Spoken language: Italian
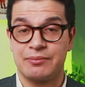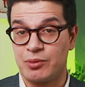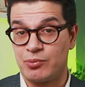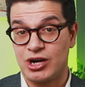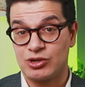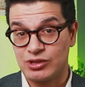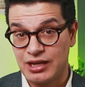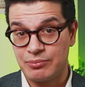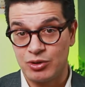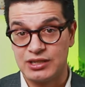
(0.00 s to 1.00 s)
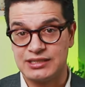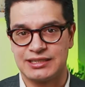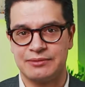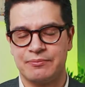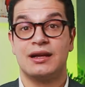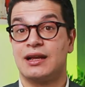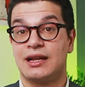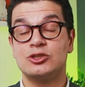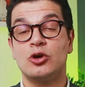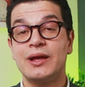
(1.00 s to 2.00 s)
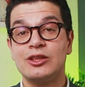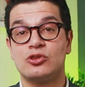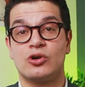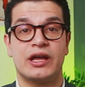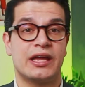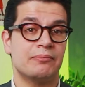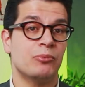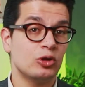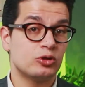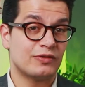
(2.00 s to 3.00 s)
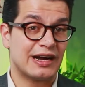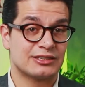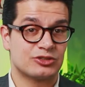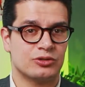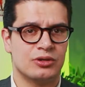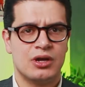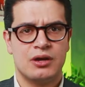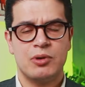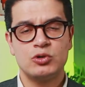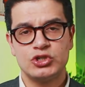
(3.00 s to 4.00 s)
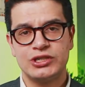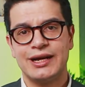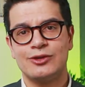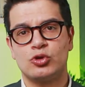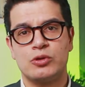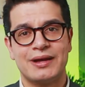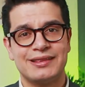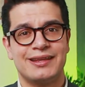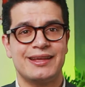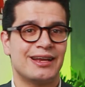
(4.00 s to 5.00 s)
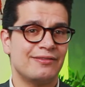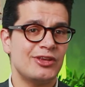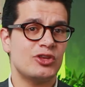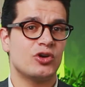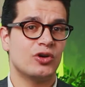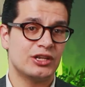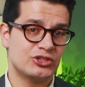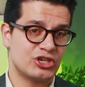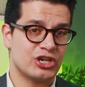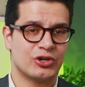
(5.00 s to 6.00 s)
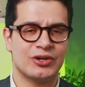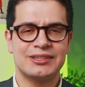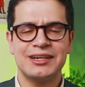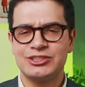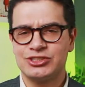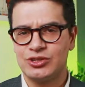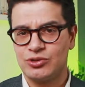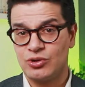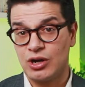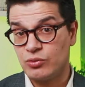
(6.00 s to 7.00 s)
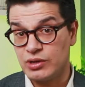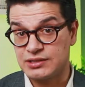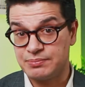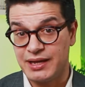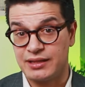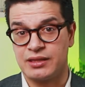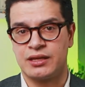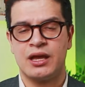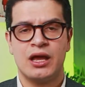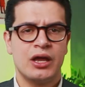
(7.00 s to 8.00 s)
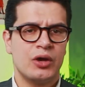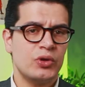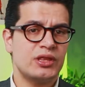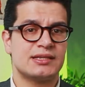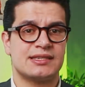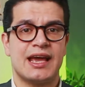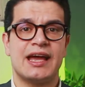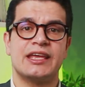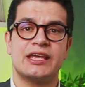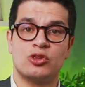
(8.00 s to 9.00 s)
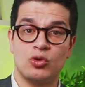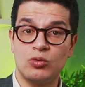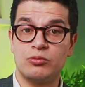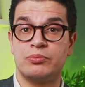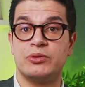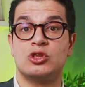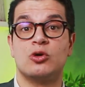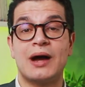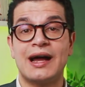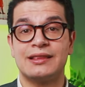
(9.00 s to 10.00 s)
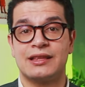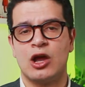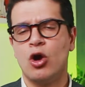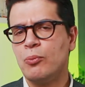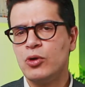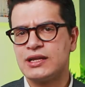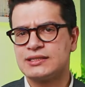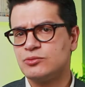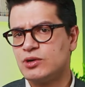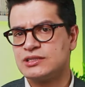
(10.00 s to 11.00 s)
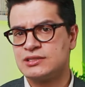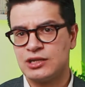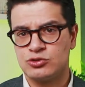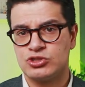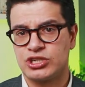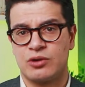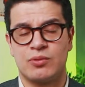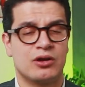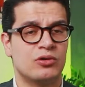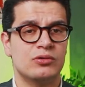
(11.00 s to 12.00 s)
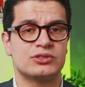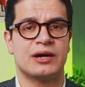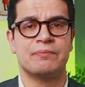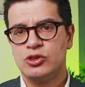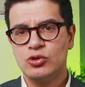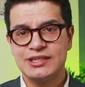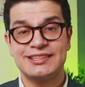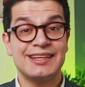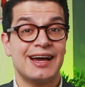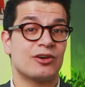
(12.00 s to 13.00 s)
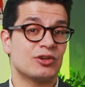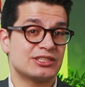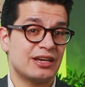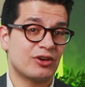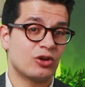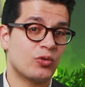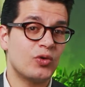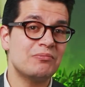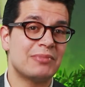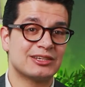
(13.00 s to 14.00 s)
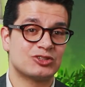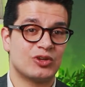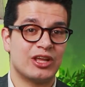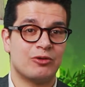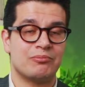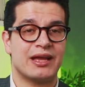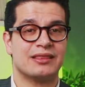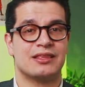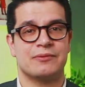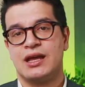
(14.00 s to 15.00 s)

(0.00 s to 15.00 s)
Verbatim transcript: ti proporranno delle polizze. L'argomento è molto vasto, ma ho cercato di mantenere il video leggero, tralasciando alcuni aspetti. Quindi se hai dubbi, domande, oppure se vuoi aggiungere qualcosa, non esitarlo a scriverlo qui in basso nei commenti.